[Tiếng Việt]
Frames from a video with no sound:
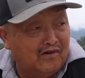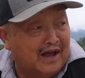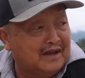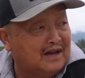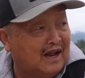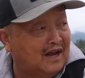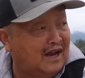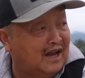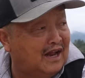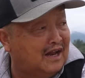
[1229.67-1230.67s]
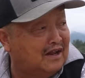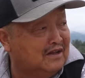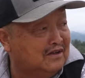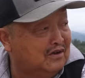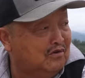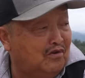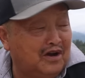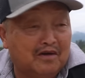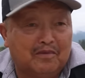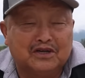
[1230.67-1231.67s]
ai lê lê lê, cũng
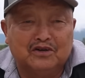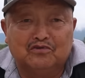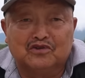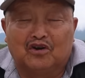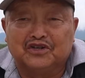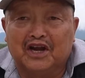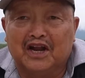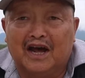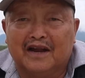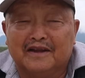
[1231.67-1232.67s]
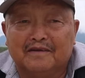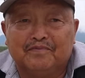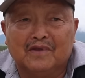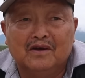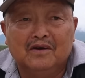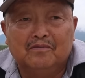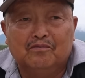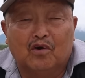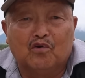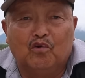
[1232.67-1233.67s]
lên nó mà chỉ dùng thon chế na này nhỉ
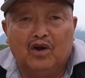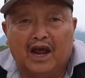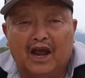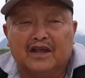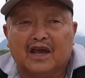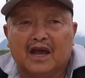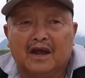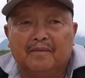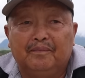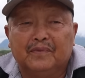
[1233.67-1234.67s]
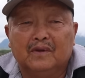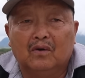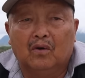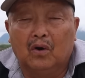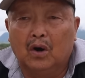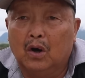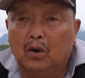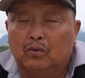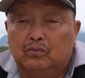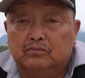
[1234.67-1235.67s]
mỗi cú lê chế
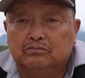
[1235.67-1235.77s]
ô